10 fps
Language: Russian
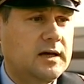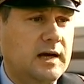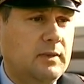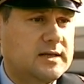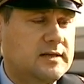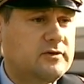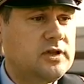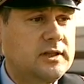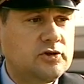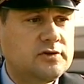КАМАЗ. В
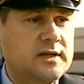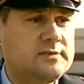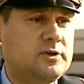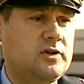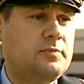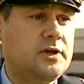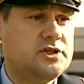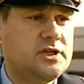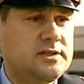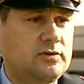результате дорожно-транспортного
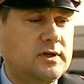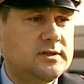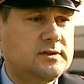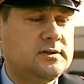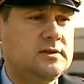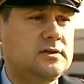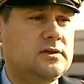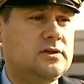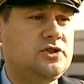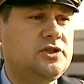происшествия у нас
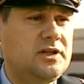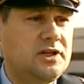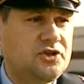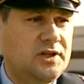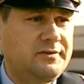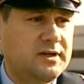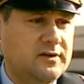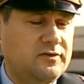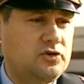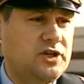4 э,
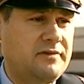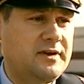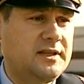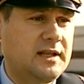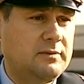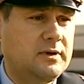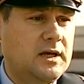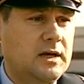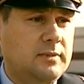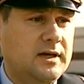человека, включая водителя,
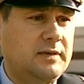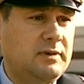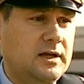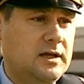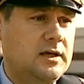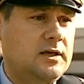погибли.